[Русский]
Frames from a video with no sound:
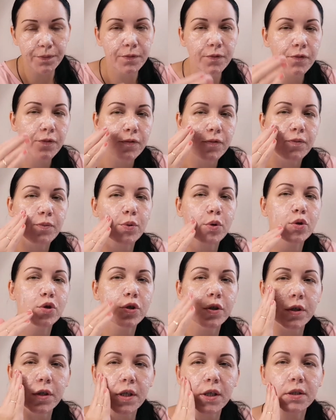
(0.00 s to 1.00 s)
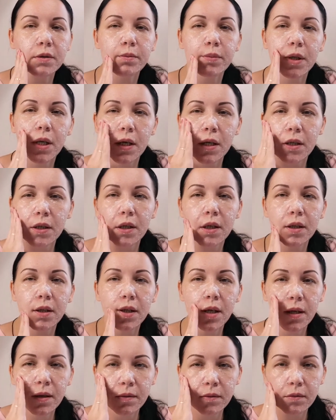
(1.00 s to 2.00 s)
в прошлый раз брали
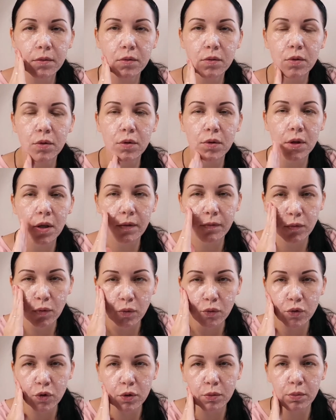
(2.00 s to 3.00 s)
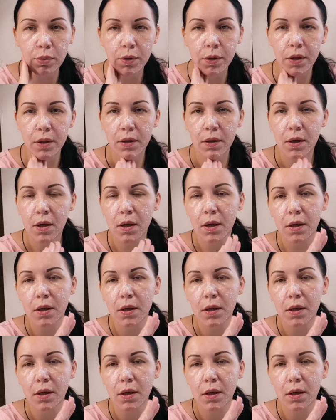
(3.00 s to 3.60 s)
кота, ну это давно уже было,